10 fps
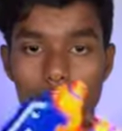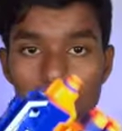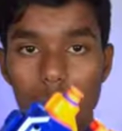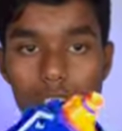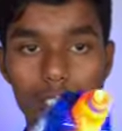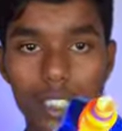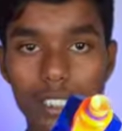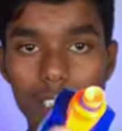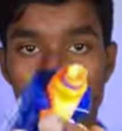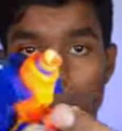तो कुछ इस
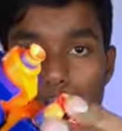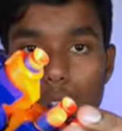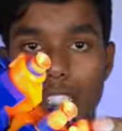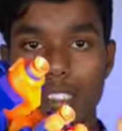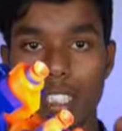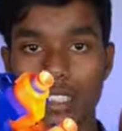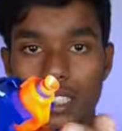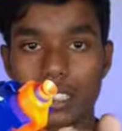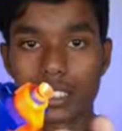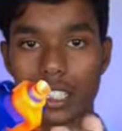तरह से यहाँ पे बुलेट्स लग
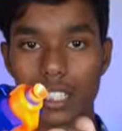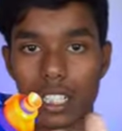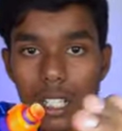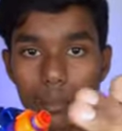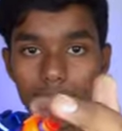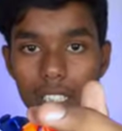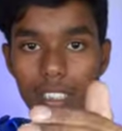जाते हैं चार यहाँ पे